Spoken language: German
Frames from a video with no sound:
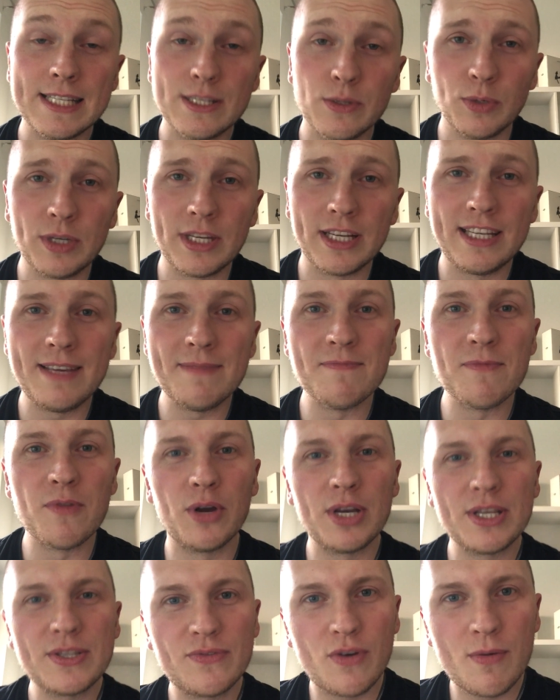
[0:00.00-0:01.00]
So ihr Lieben,
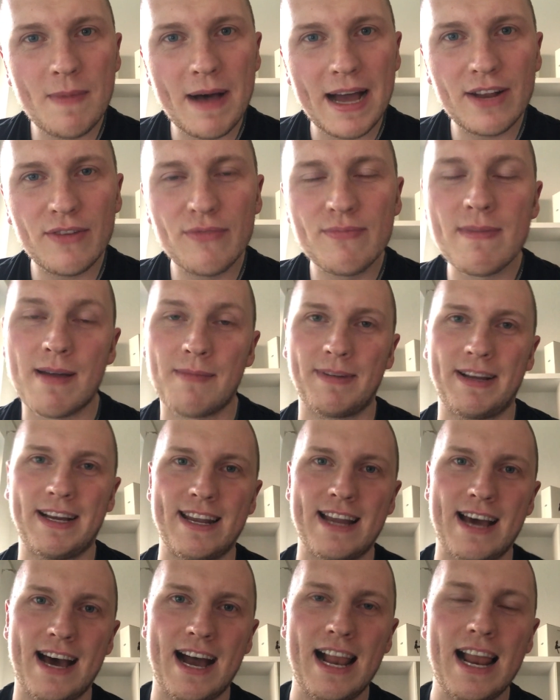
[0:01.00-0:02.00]
neues Format auf meinem
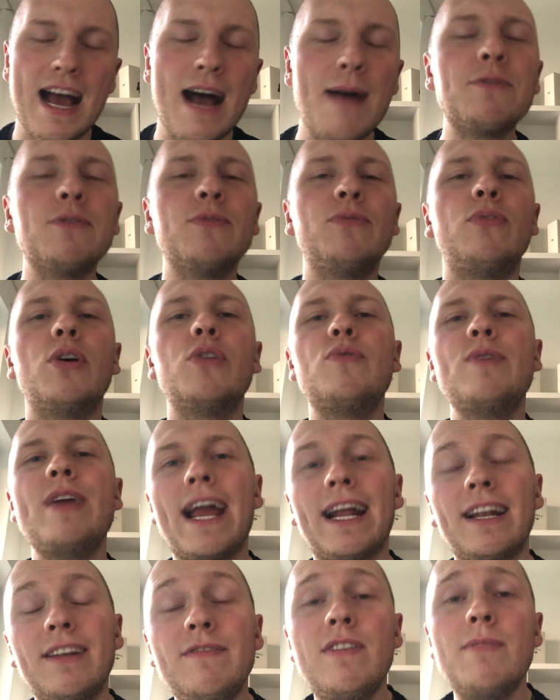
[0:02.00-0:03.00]
Kanal. Ab sofort
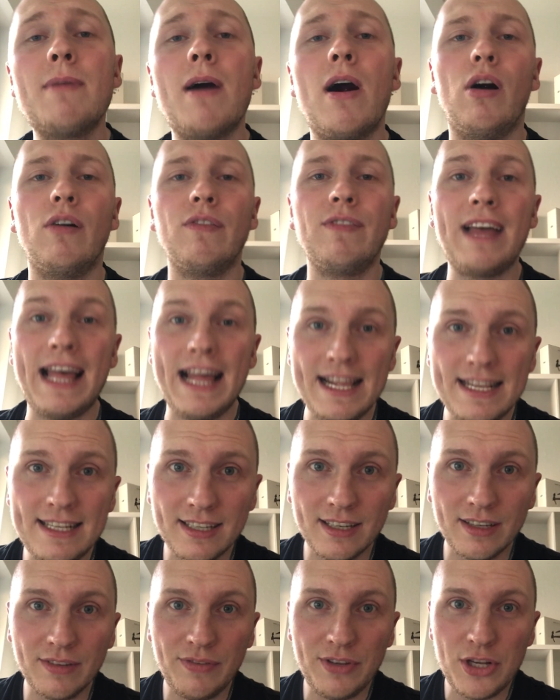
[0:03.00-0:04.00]
reacten wir mal auf
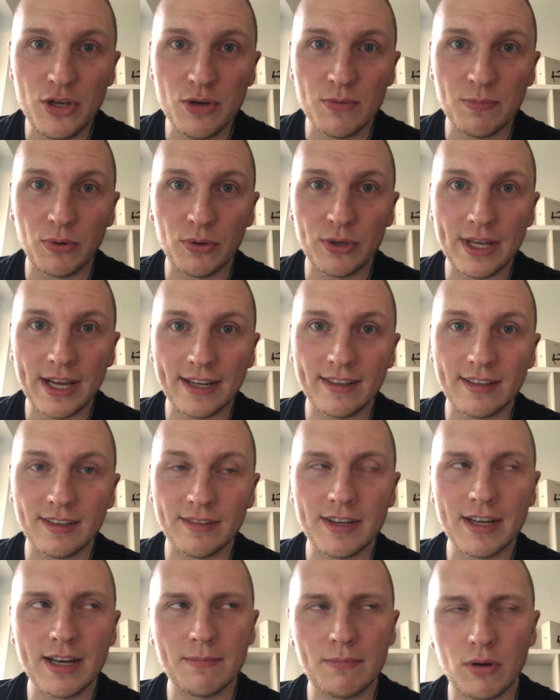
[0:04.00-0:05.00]
ältere Videoprojekte.
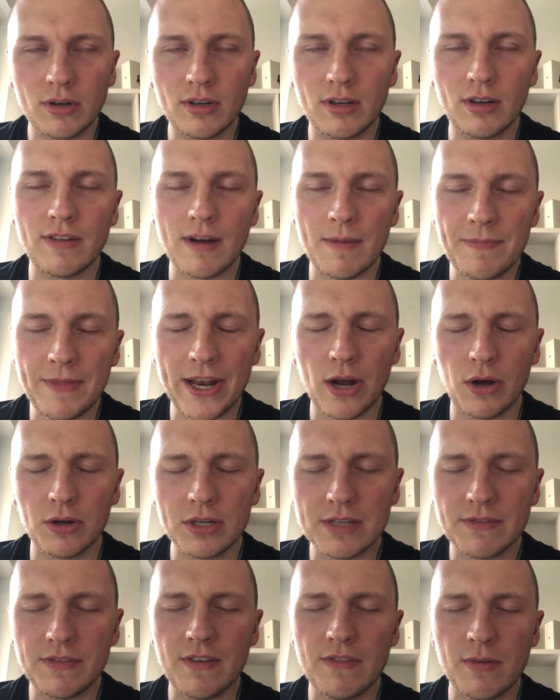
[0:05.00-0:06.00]
Wenn ihr da Bock drauf habt, dann haut
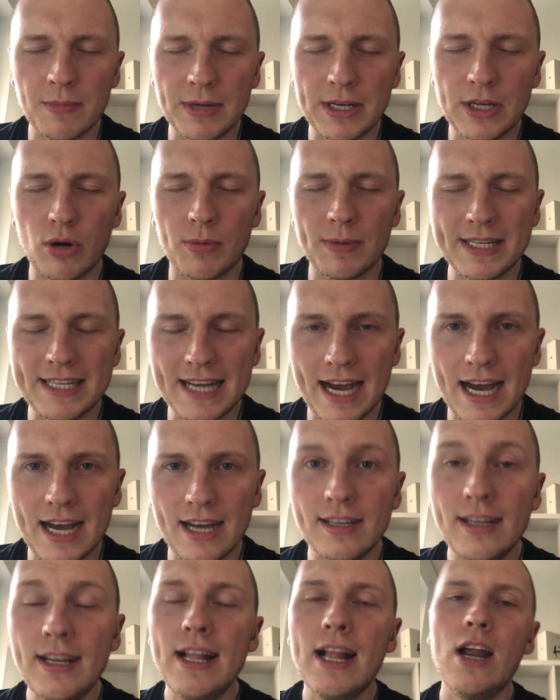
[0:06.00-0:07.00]
das auf jeden Fall mal in die
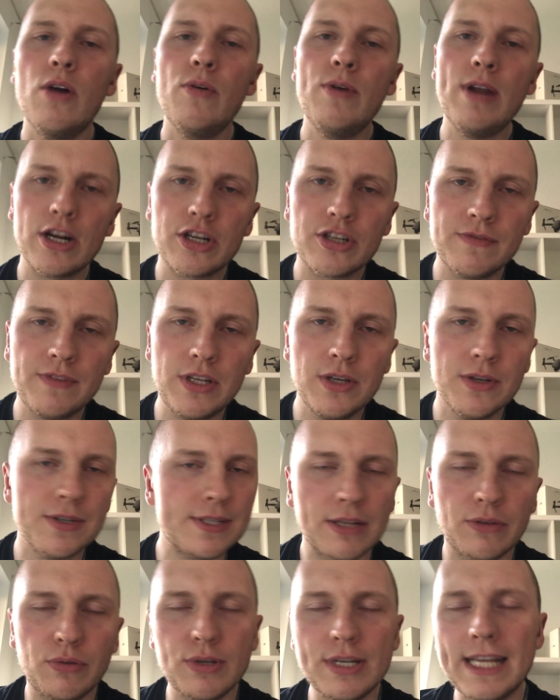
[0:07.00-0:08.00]
Kommentare. Reaction-Video ist
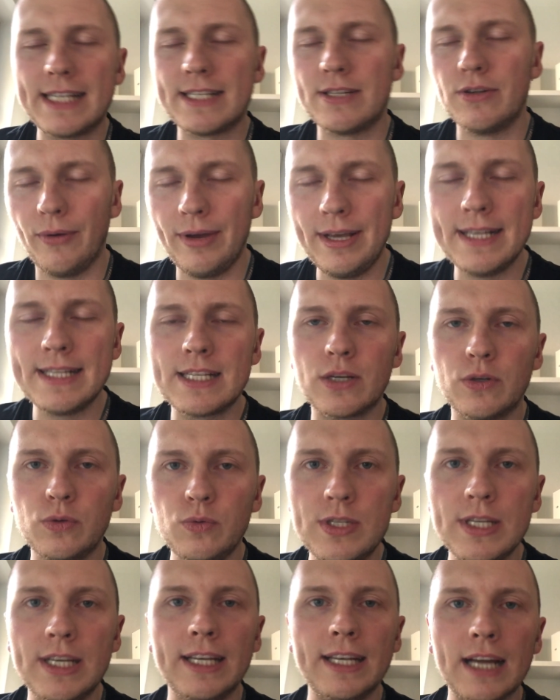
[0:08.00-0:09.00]
natürlich nichts Neues.
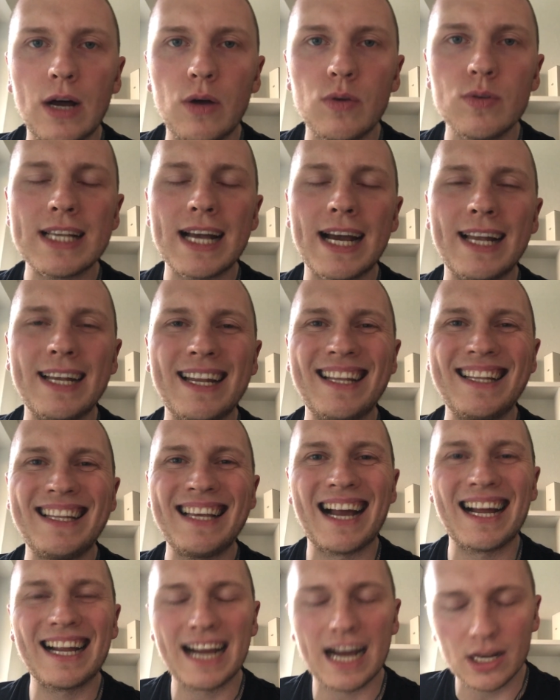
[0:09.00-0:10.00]
Grüße gehen raus an
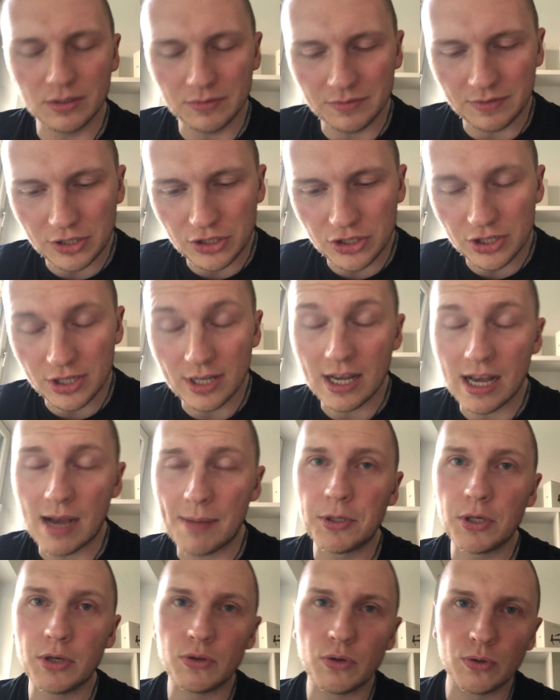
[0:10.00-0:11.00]
Draganovic. Äh,
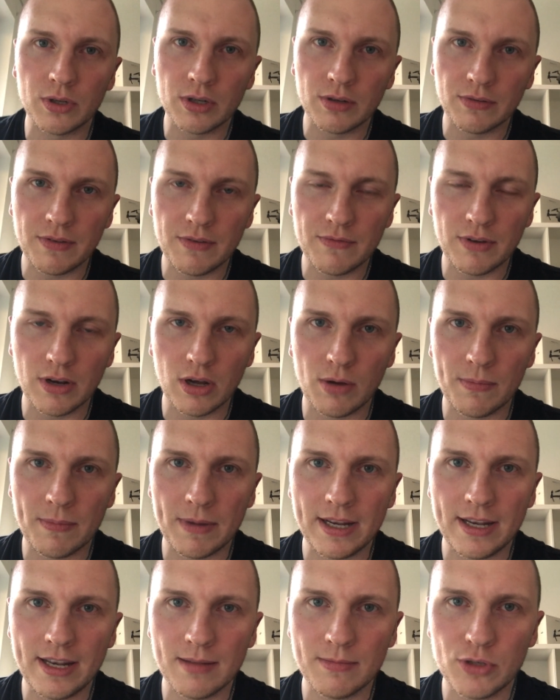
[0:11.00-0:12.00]
habe ich euch unten auf jeden Fall auch
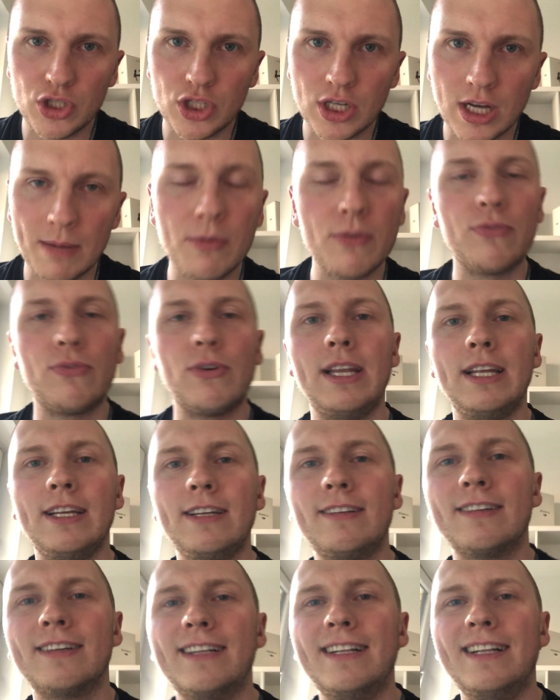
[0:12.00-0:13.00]
mal in der Beschreibung
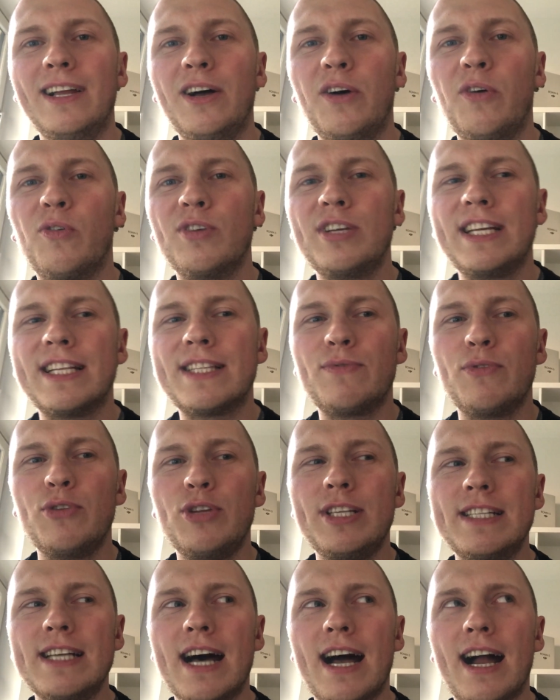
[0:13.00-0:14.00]
verlinkt. Und jetzt würde
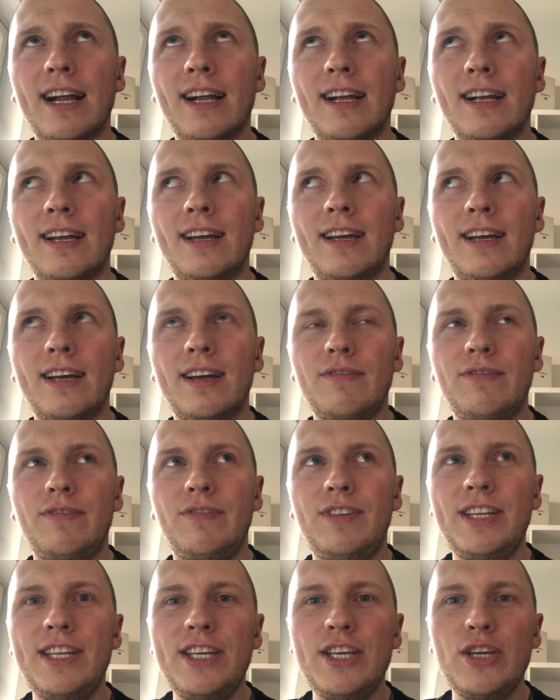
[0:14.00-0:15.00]
ich sagen, äh,
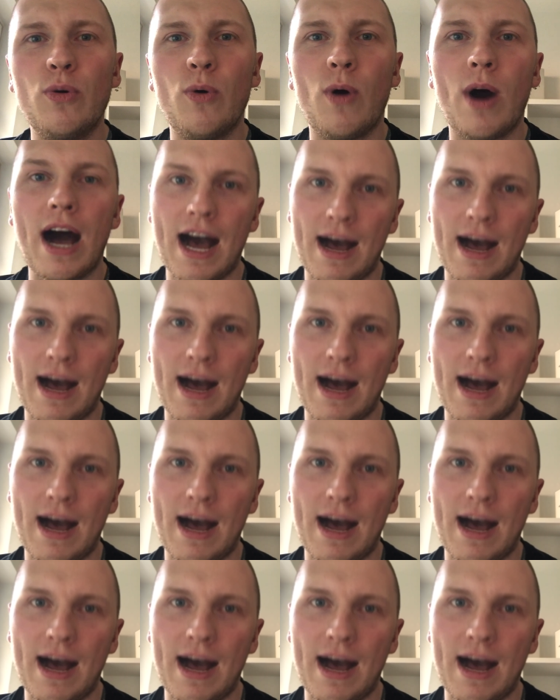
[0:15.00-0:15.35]
Video